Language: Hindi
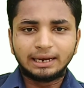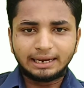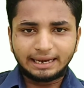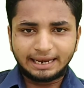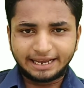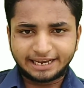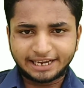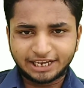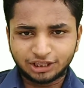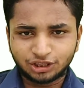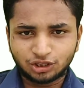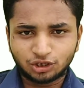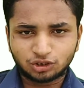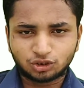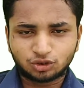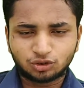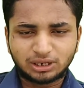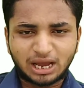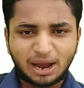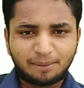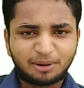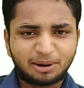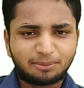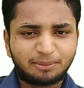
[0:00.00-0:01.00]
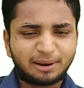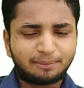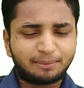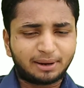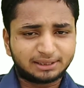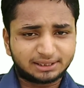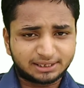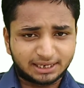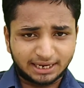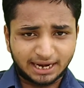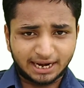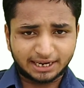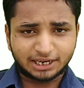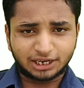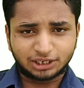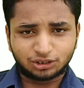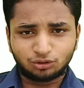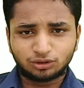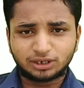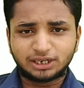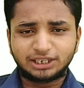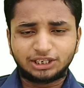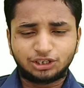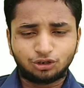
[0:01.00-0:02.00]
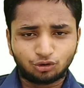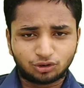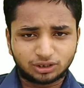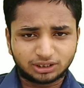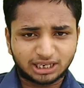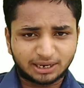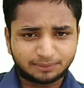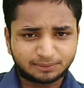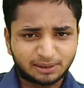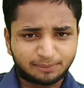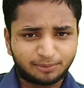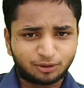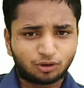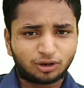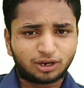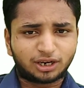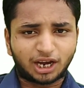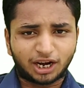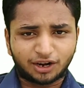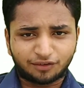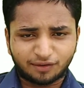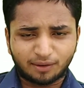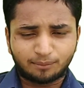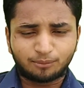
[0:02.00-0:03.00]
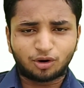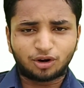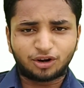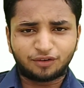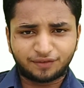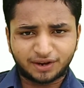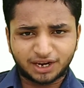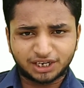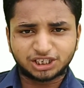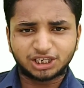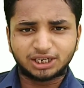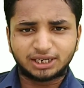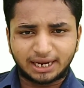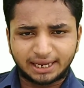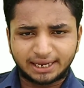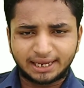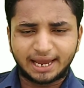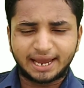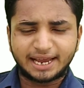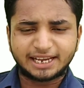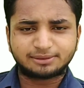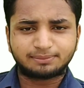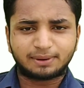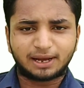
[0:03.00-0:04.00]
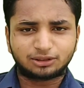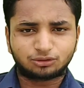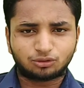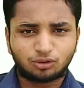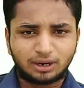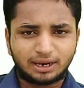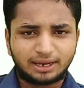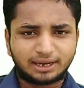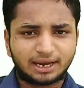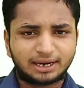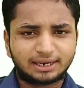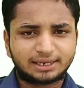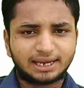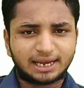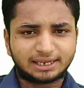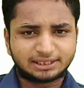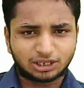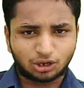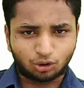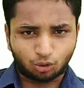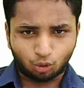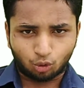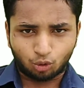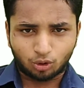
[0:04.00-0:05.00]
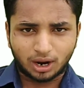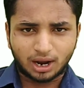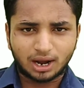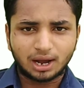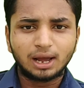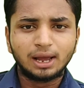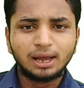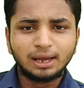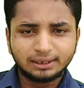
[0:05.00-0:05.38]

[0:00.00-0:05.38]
लेकिन दोस्तों यहाँ पर मैं एक बात क्लियर कर दूँ कि ड्यू की तरफ से भी कोई कन्फर्म नोटिफिकेशन नहीं आया इस बात को लेकर कि ऐसा होगा